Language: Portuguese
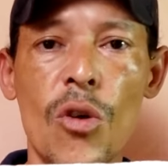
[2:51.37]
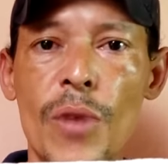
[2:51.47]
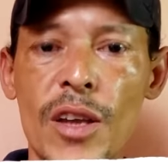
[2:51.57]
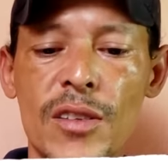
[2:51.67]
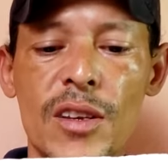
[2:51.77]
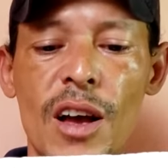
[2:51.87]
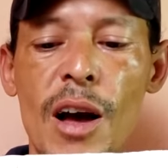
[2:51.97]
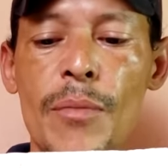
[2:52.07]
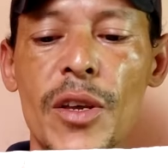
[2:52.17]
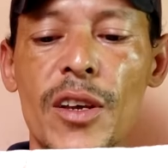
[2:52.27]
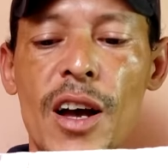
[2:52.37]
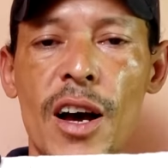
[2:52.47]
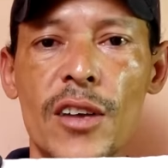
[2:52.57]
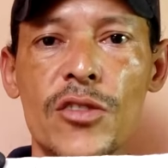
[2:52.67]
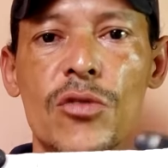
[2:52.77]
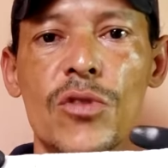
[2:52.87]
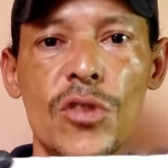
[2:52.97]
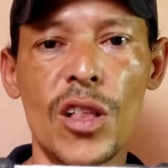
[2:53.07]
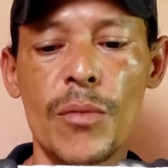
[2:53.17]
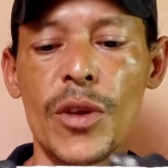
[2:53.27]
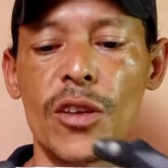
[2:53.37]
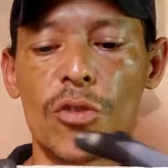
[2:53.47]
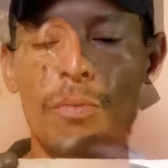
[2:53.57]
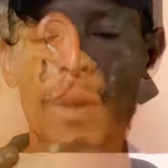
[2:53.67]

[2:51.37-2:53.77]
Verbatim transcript: comece a migrar de um isolamento